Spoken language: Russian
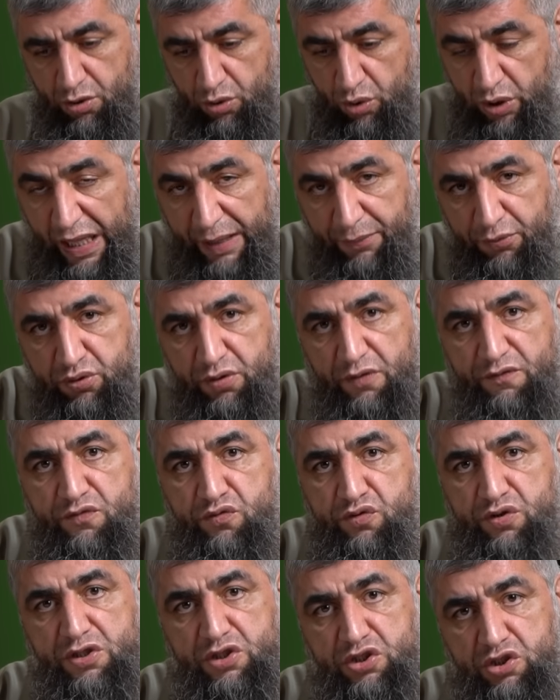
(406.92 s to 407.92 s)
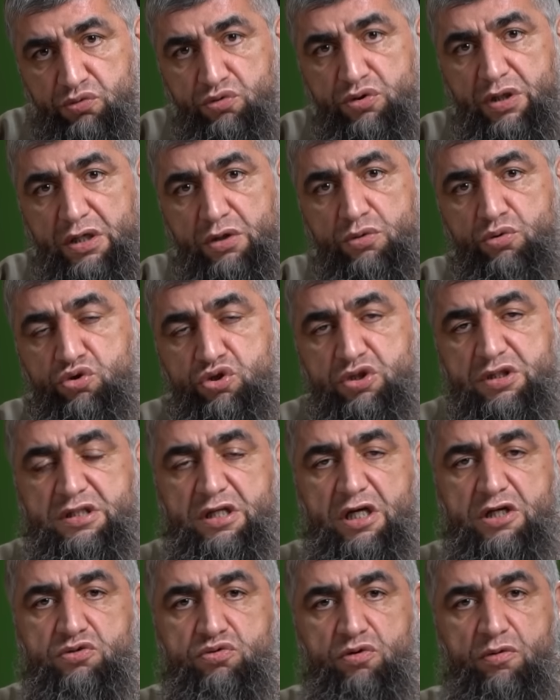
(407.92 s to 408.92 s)
там, кто внутри живет, они лучше
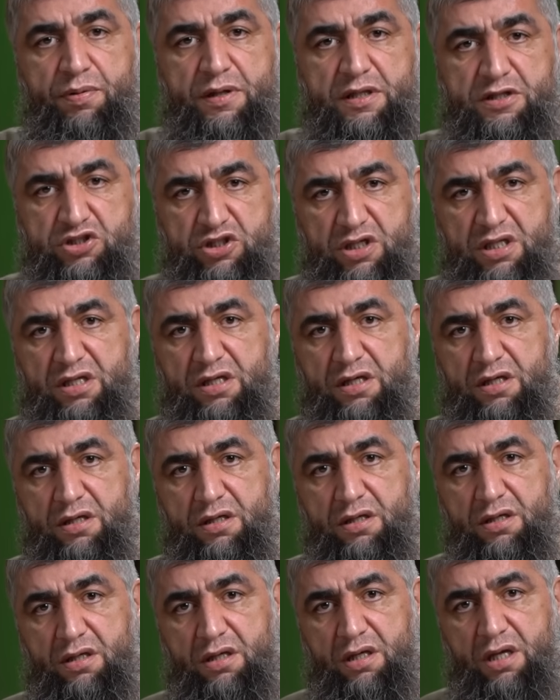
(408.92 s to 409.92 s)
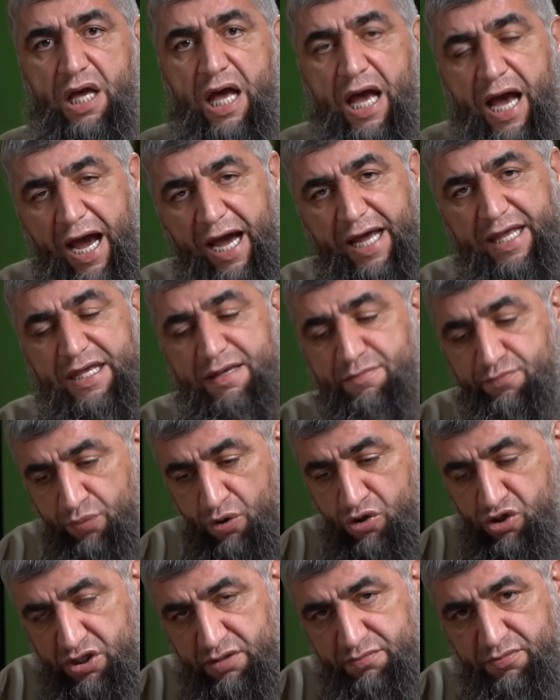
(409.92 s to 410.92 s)
знают свое положение а им
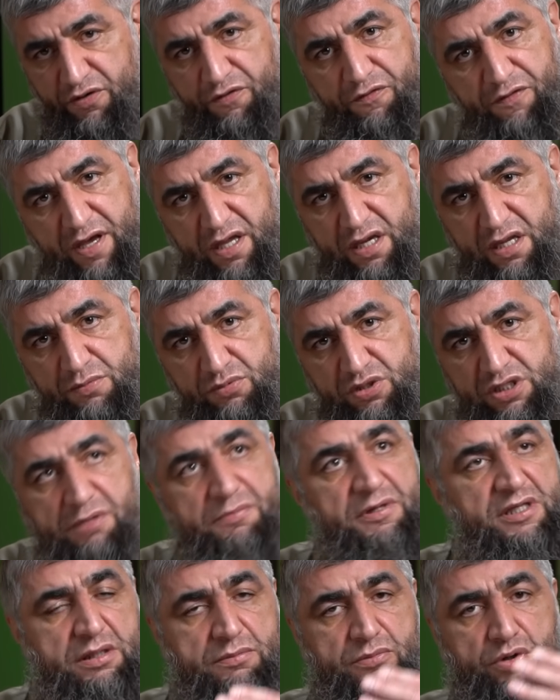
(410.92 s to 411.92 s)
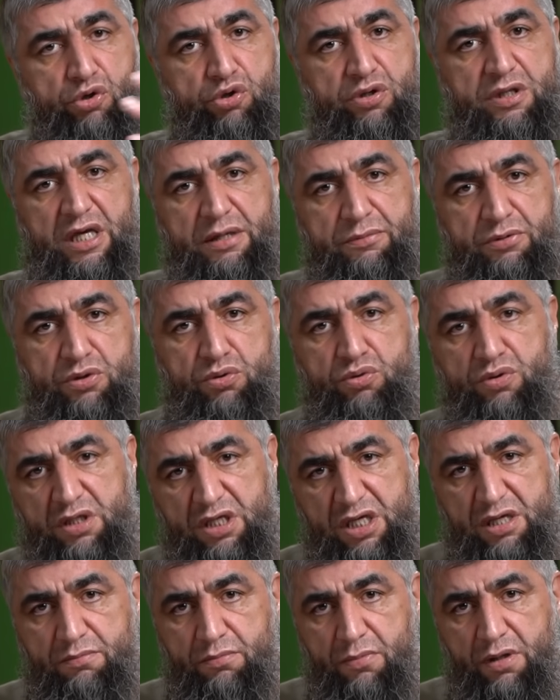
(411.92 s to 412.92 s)
больше мы верим, чем этим иудеям и
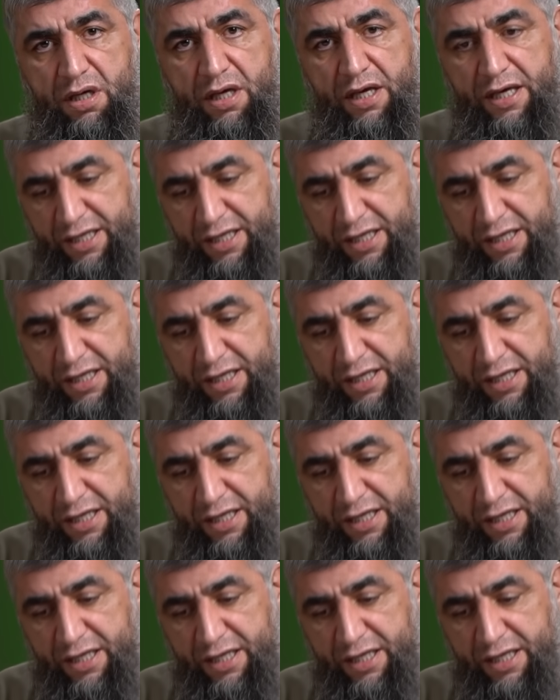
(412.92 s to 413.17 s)
другим.